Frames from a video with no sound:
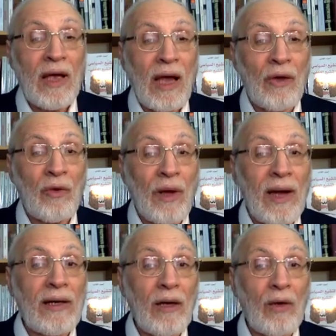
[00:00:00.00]
حيث
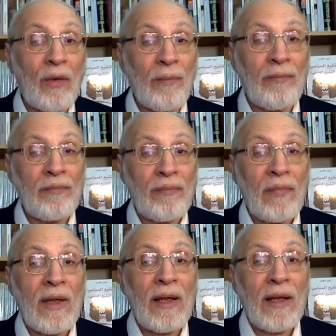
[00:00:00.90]
قال لهم
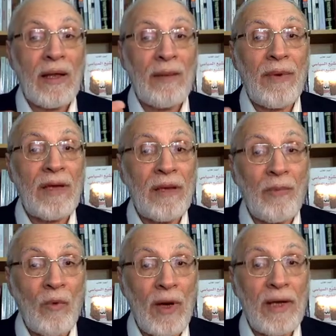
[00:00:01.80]
لبني
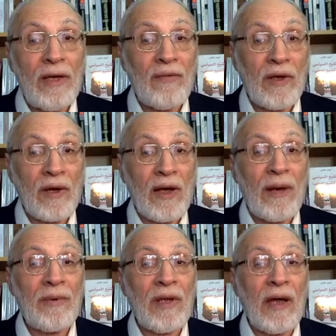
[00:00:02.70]
بويه في
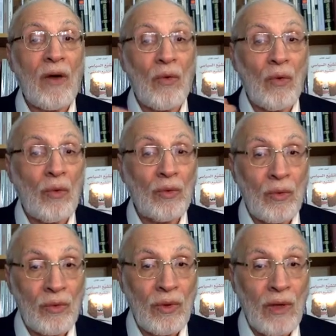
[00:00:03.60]
رقابنا
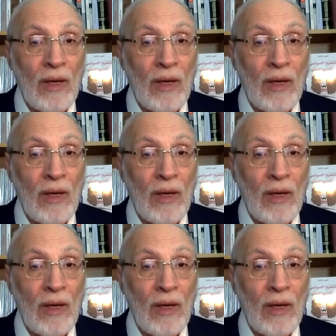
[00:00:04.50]
عهود